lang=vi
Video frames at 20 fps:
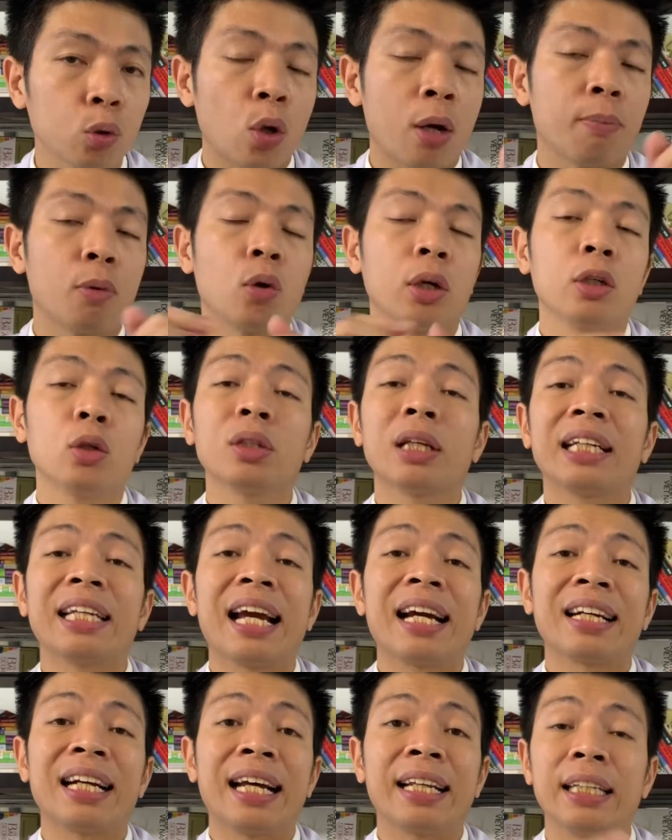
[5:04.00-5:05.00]
toàn bộ cái nốt tàn
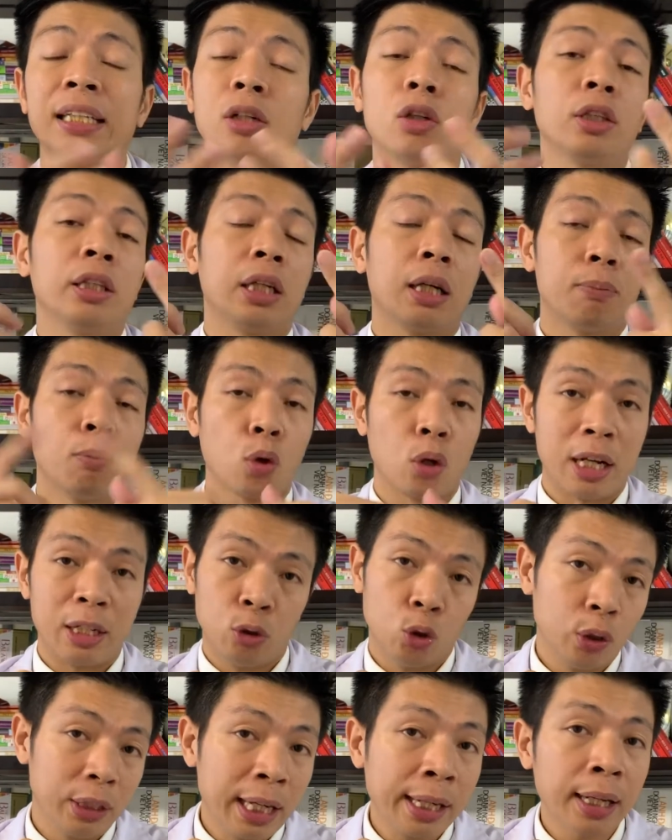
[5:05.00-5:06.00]
nhang ra, thì nó chỉ cần một lần
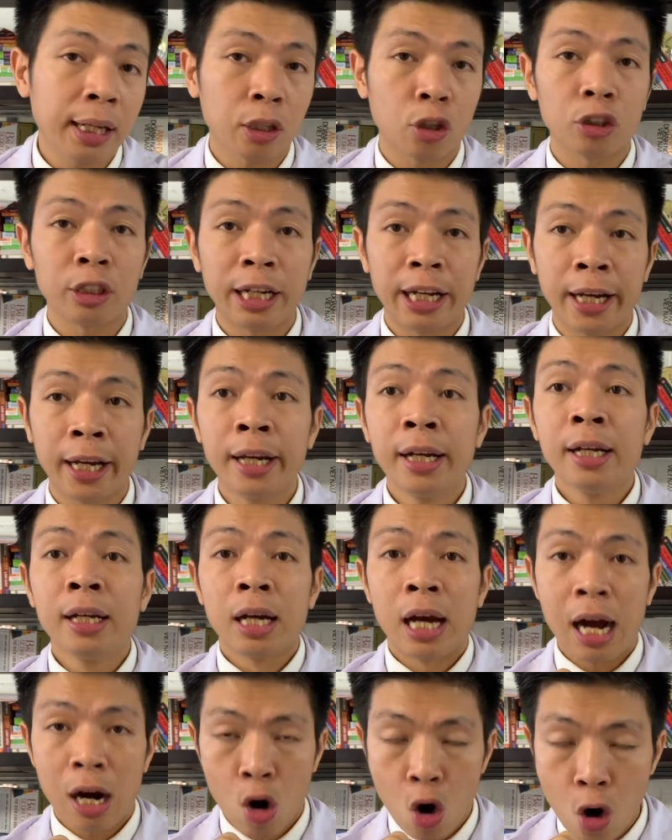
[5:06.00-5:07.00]
duy nhất là nó sẽ
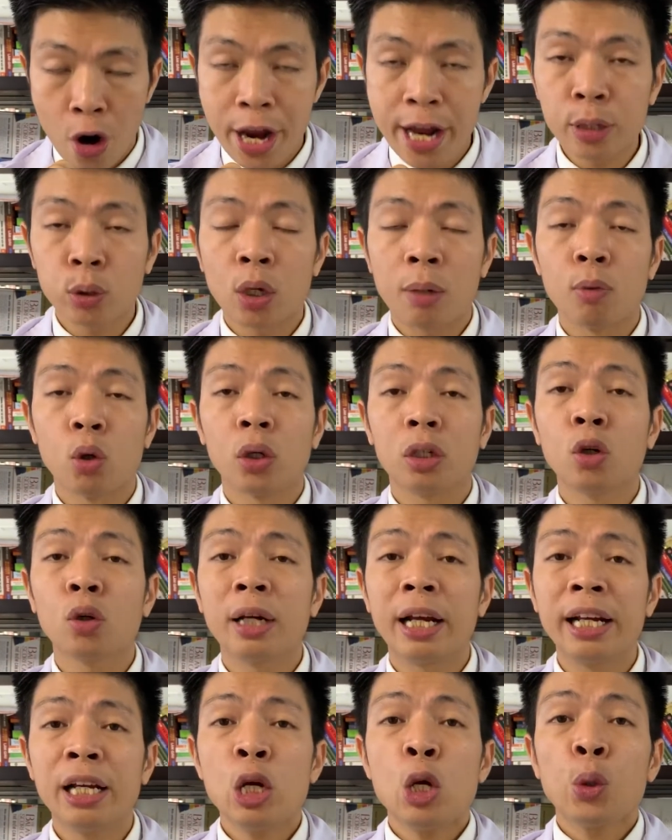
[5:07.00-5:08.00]
à, khỏi hết toàn bộ cái nốt
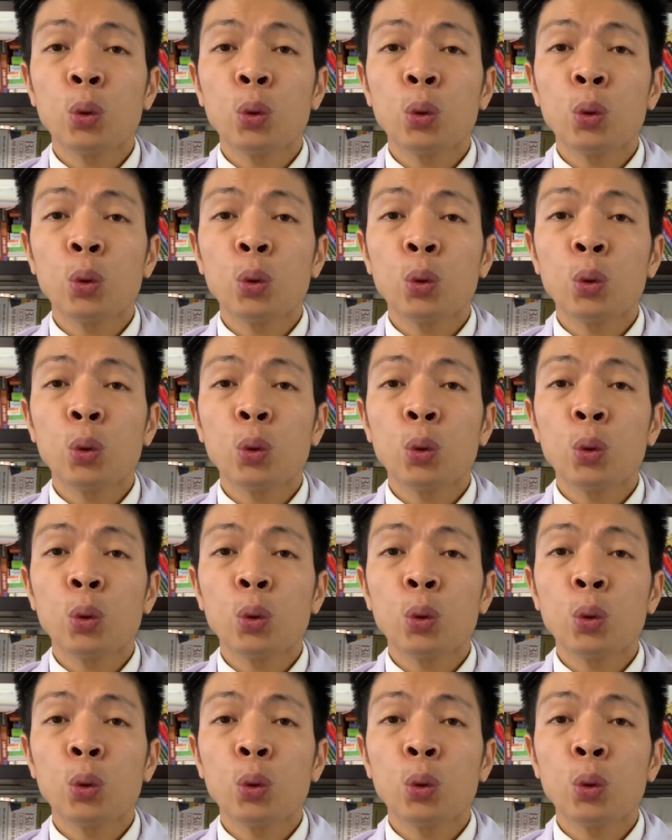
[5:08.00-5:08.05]
đấy.